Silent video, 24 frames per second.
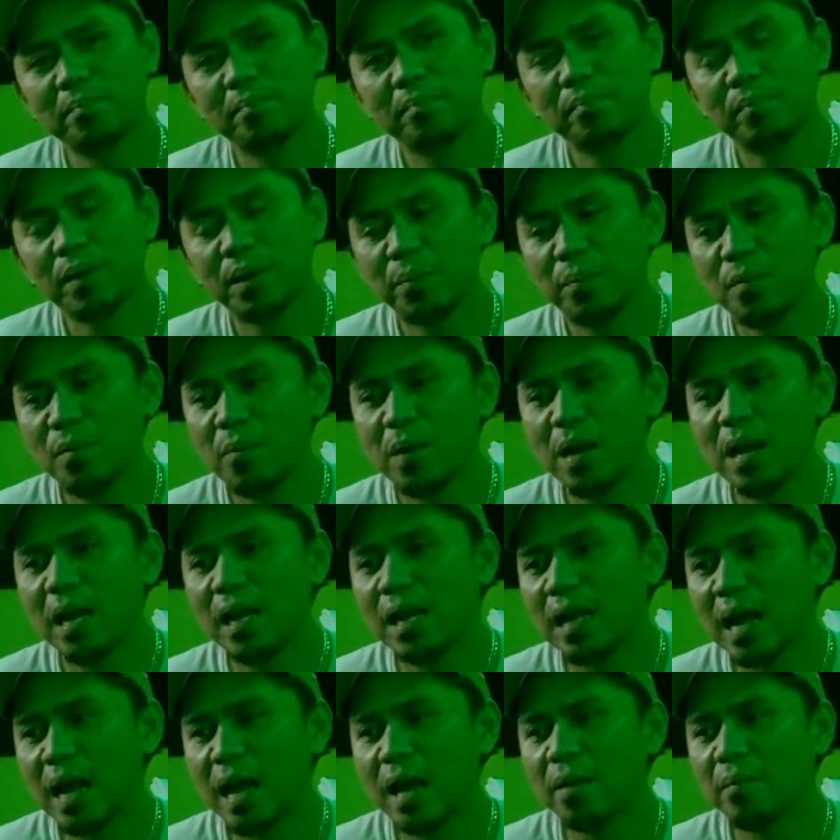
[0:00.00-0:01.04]
Pag bumili
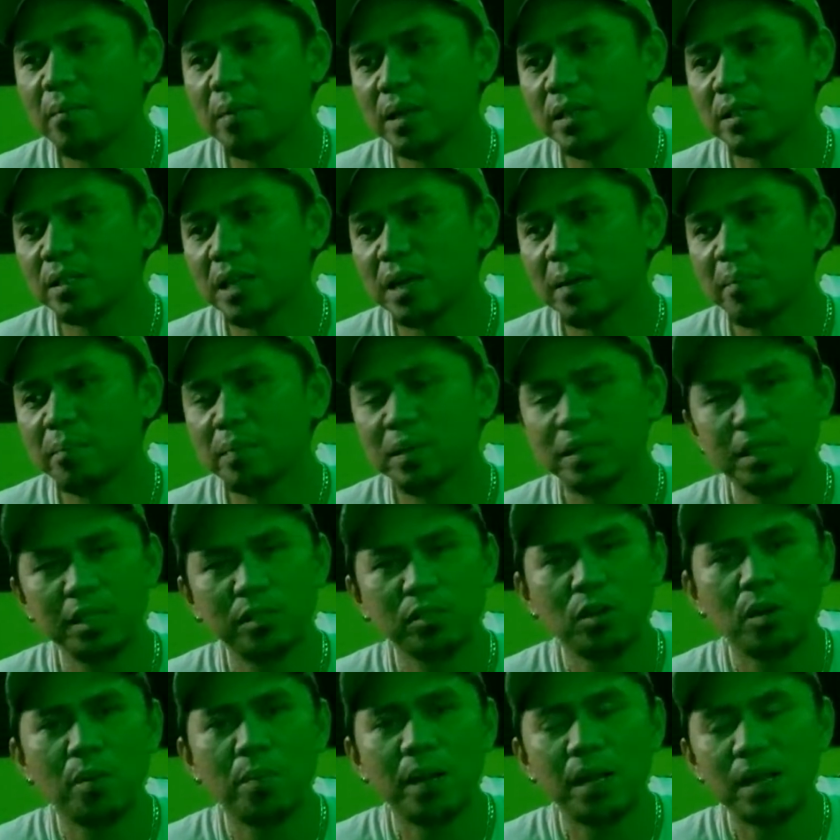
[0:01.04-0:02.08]
ka, may shop. Kasi
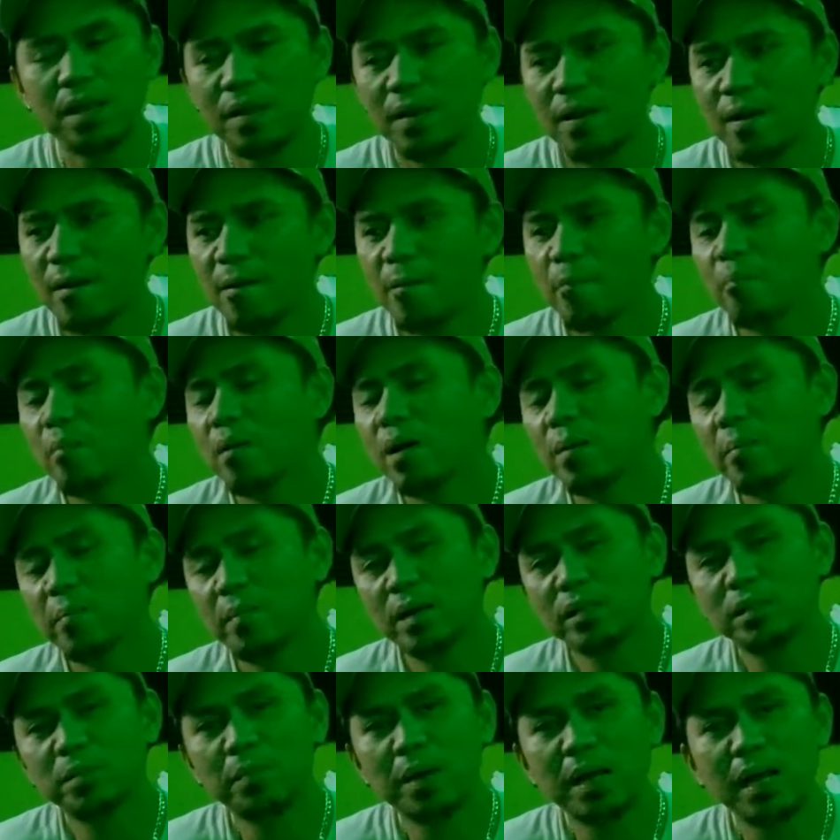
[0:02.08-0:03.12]
sobrang,
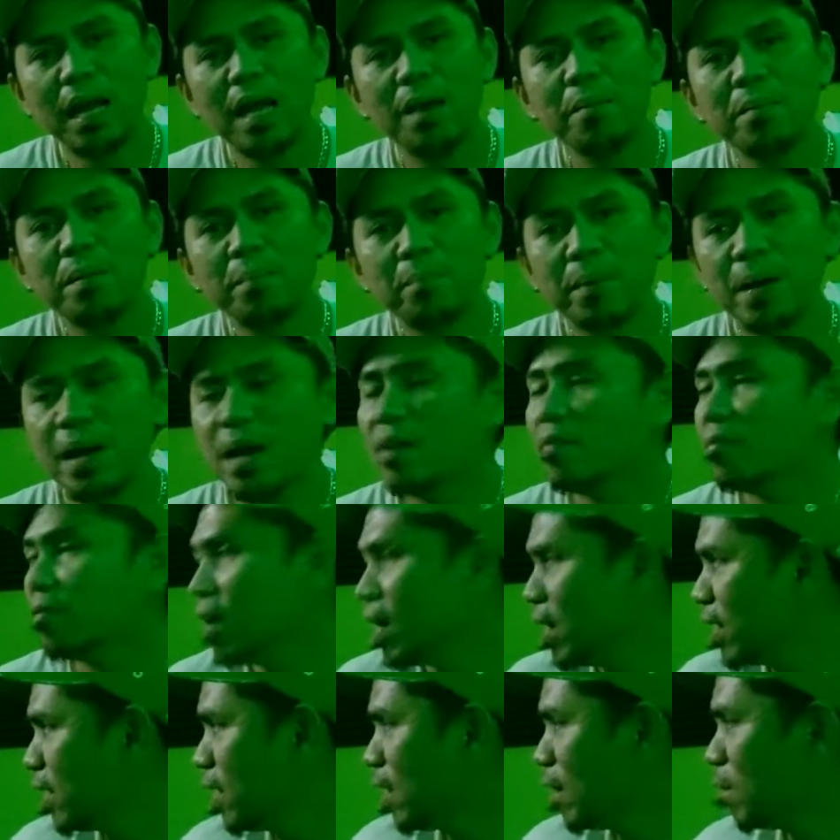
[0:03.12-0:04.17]
mas marami pa ang
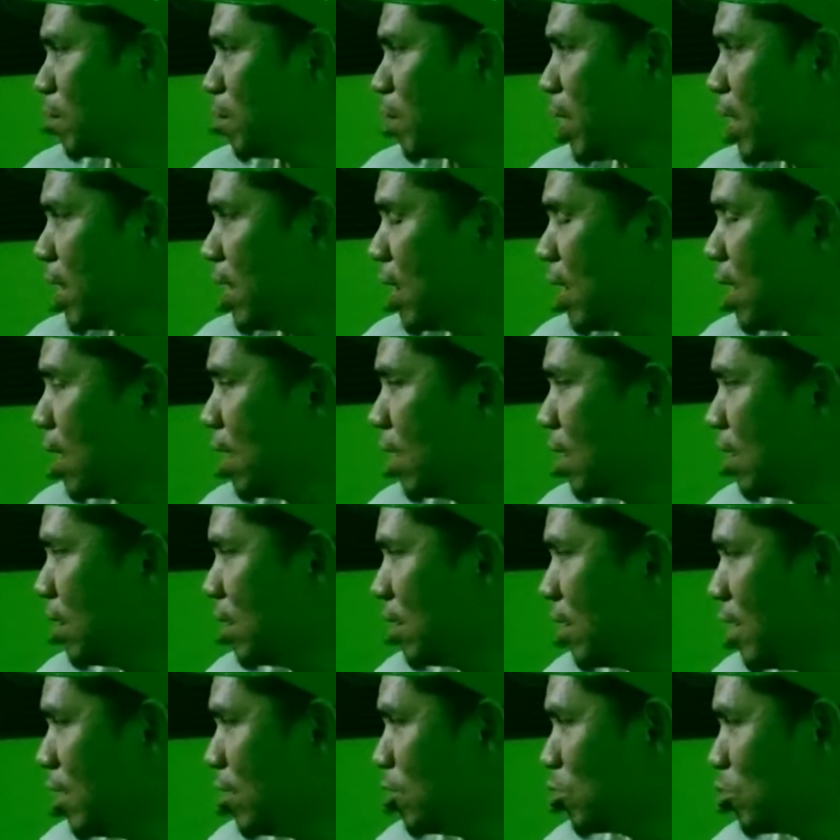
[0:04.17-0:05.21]
variant pa rin ng
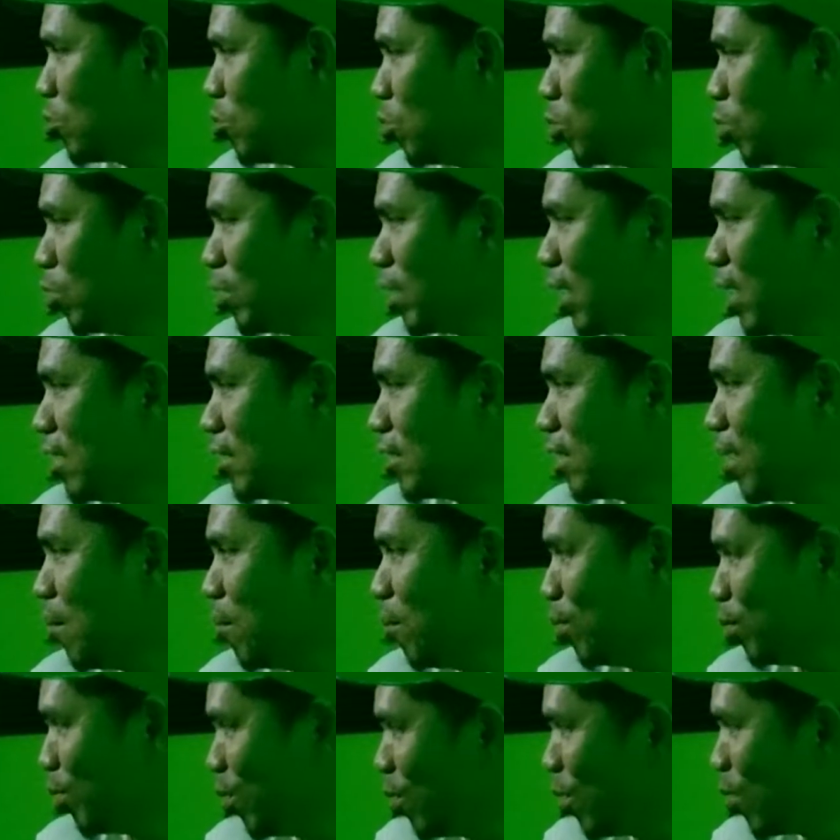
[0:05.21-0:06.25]
e-scoot kaysa
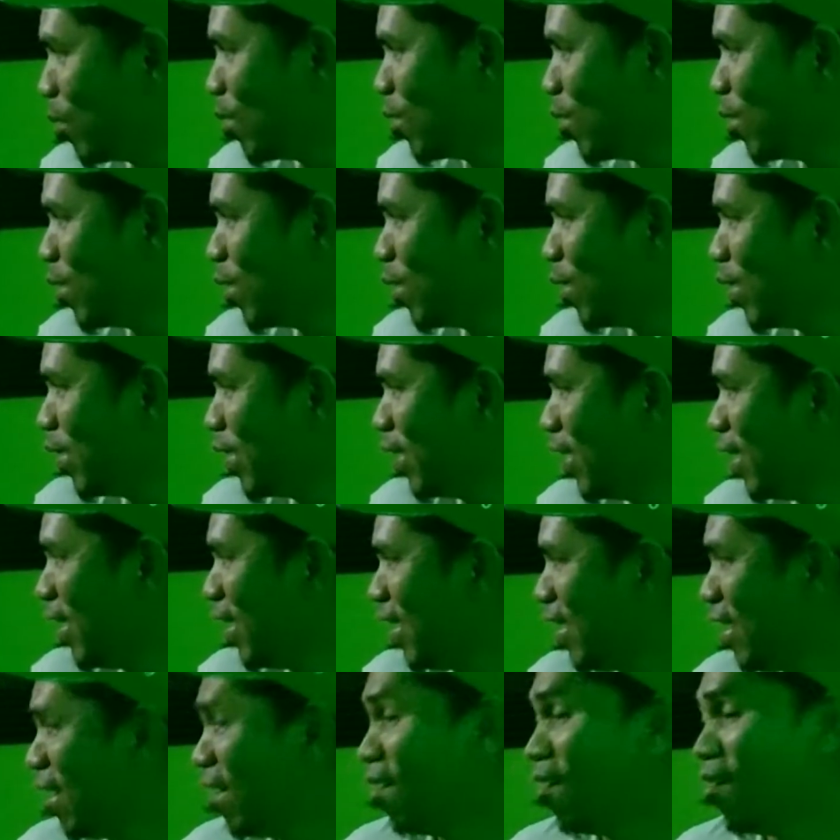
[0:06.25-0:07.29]
motor. Ah, ganun ba
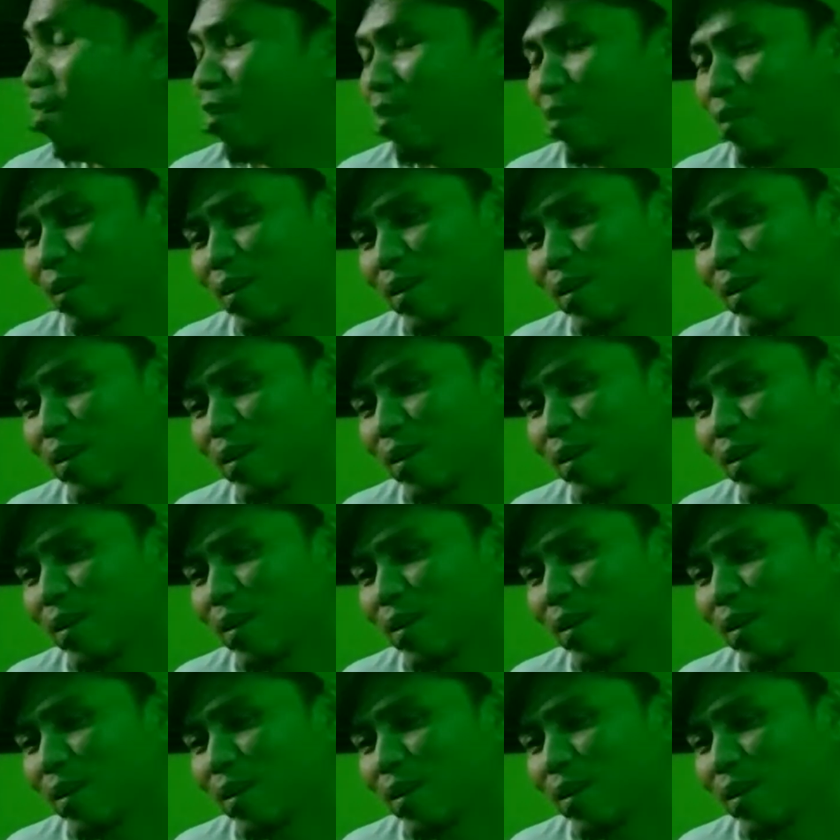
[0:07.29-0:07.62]
yun? Oo.